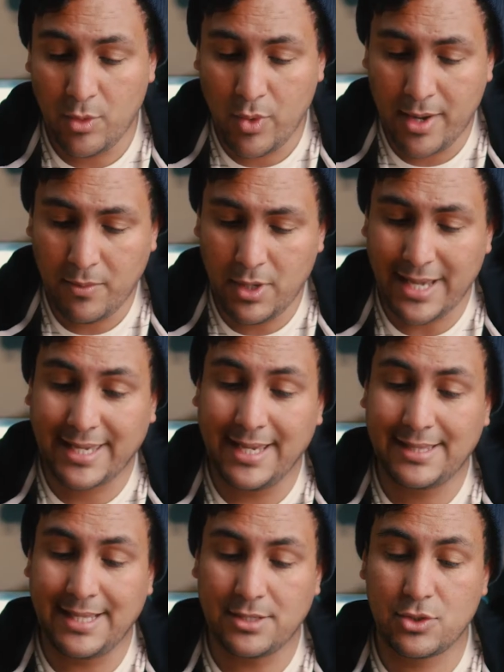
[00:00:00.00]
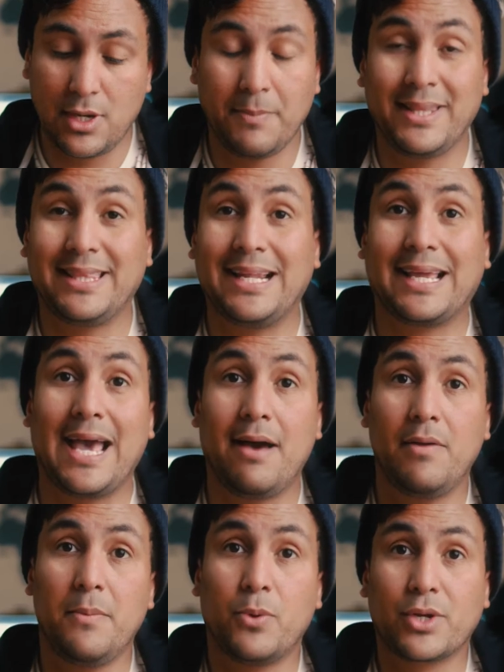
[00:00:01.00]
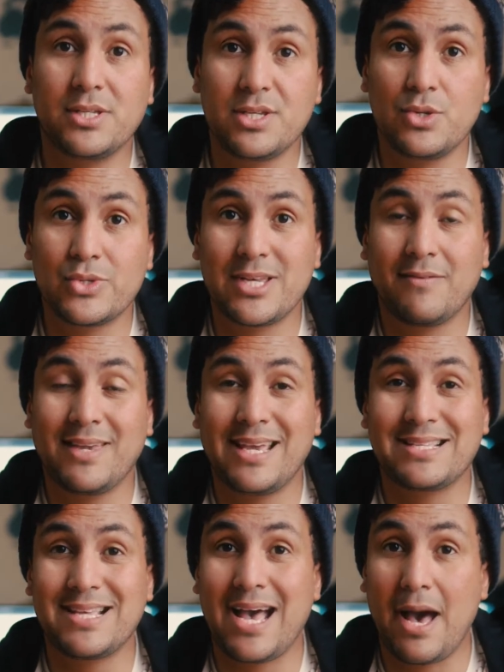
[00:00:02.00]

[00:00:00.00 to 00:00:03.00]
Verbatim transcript: nuevo, aquí está solamente el cable, porque si no sabías,